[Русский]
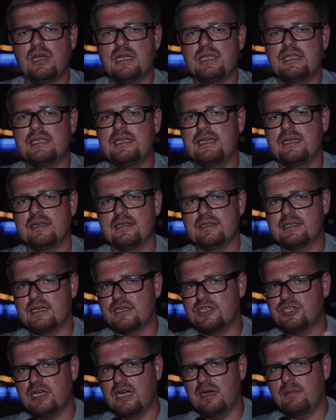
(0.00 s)
не
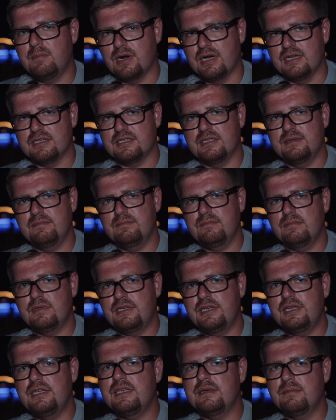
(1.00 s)
скачкообразным
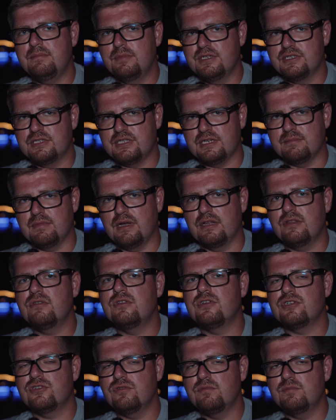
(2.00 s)
и не быстрым. Оно
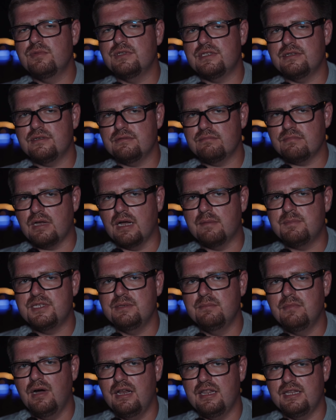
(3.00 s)
должно быть
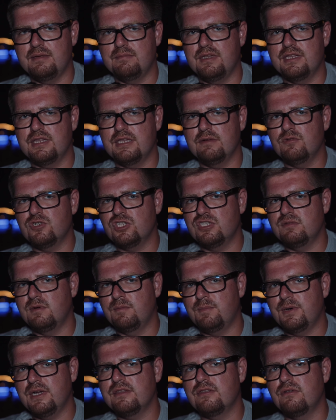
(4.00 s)
оптимальным для того,
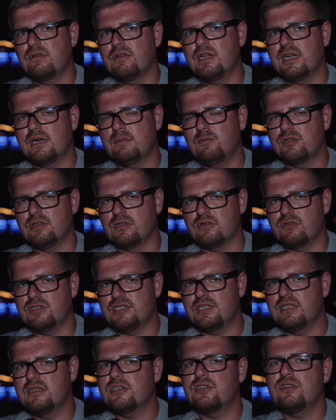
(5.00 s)
чтобы проект долго работал. То
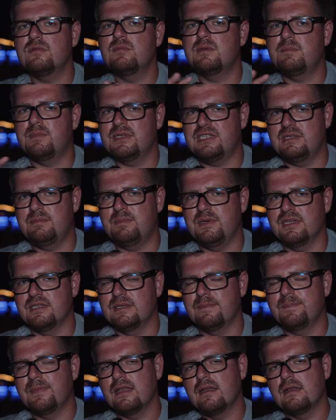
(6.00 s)
есть это должно быть
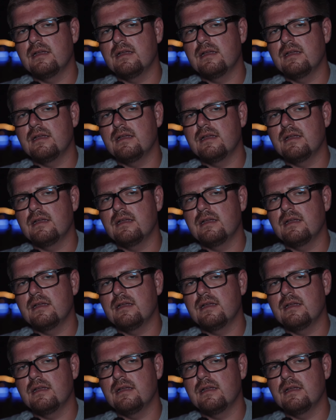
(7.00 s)
постепенно.